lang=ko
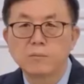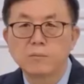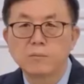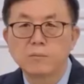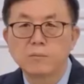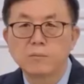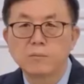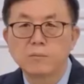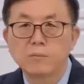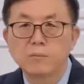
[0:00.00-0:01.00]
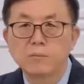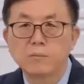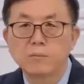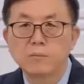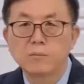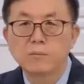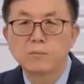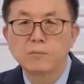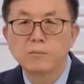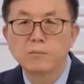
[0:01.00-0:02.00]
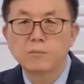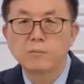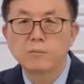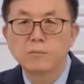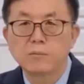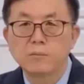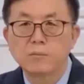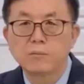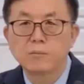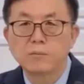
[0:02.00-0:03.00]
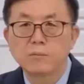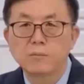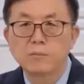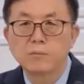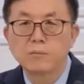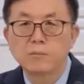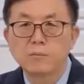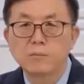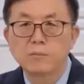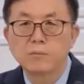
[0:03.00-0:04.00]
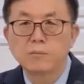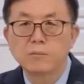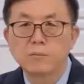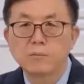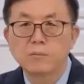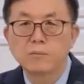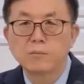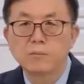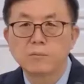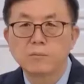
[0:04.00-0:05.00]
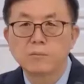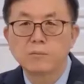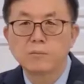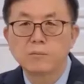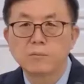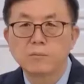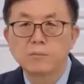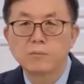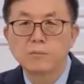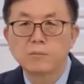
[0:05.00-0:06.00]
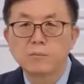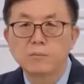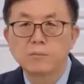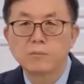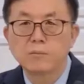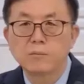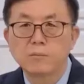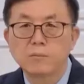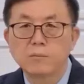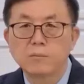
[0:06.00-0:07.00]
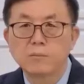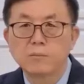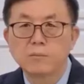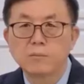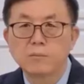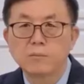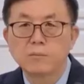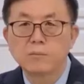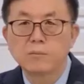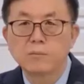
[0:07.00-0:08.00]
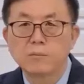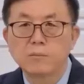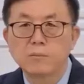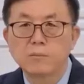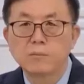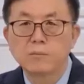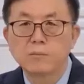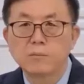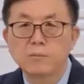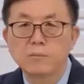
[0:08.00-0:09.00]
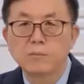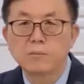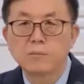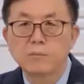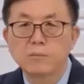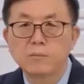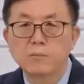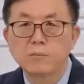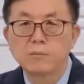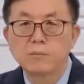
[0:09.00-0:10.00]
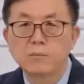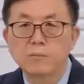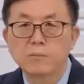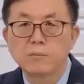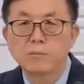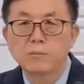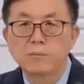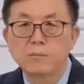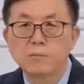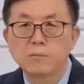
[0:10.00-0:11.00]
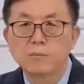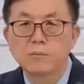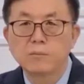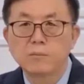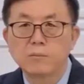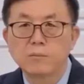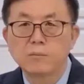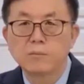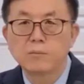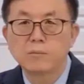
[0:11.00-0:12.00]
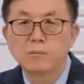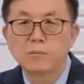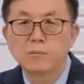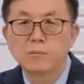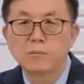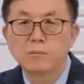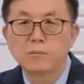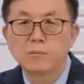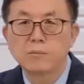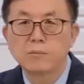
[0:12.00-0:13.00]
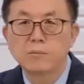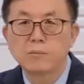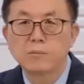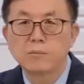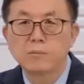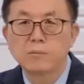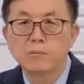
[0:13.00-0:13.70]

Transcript: 예수님께서 모든 문제를 다 해결하셨다고 했습니다. 그래서 모든 시작은 요한복음 19장 30절 다 이루어졌다. 이루었다. 이렇게 말씀하셨잖아요. 끝냈다는 이야기죠.